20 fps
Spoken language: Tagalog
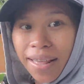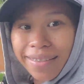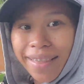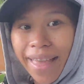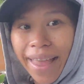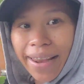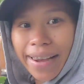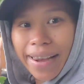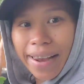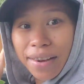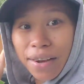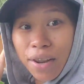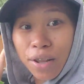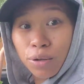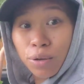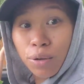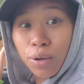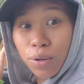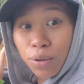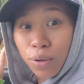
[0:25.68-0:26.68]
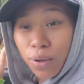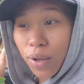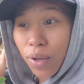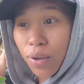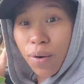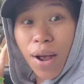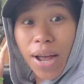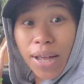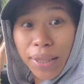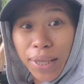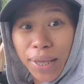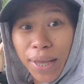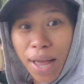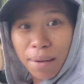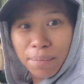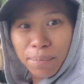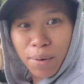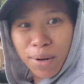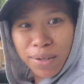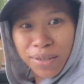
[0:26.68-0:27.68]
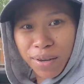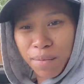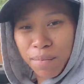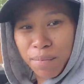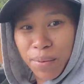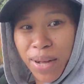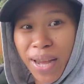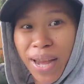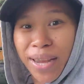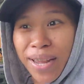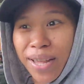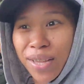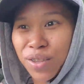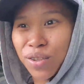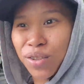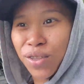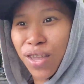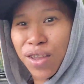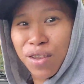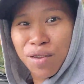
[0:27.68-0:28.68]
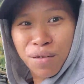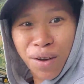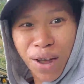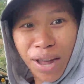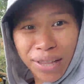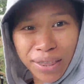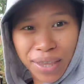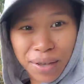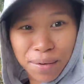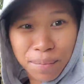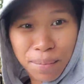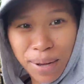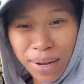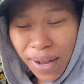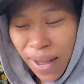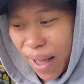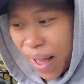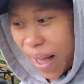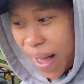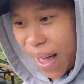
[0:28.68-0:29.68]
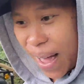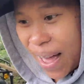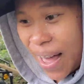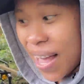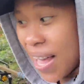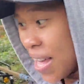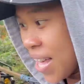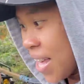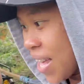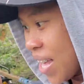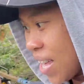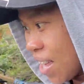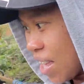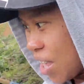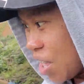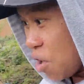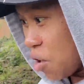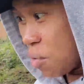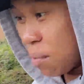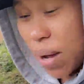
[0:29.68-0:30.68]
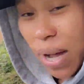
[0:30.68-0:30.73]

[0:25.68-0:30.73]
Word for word: dahil nandito yung ating apple, syempre nandito din yung ating mga yung